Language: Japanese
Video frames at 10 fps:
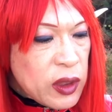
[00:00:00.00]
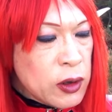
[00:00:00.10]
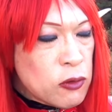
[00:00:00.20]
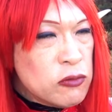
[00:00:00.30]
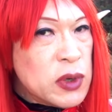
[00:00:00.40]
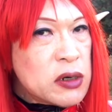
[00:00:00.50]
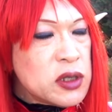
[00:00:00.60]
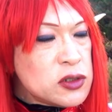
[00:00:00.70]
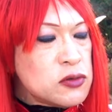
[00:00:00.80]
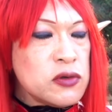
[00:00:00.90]
あこの丸
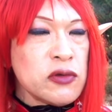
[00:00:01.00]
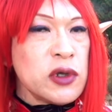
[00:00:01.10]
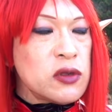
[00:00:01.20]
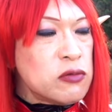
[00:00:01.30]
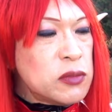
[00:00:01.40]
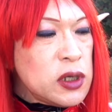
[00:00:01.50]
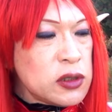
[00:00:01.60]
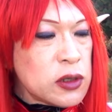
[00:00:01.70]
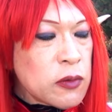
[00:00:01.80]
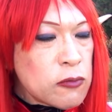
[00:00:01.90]
大食品の意外とうまい
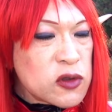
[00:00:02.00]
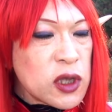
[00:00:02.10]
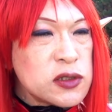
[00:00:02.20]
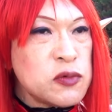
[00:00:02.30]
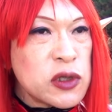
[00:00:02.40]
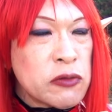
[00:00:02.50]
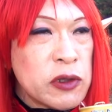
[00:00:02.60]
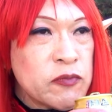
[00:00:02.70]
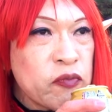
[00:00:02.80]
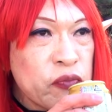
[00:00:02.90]
ねこんな安物なのに、う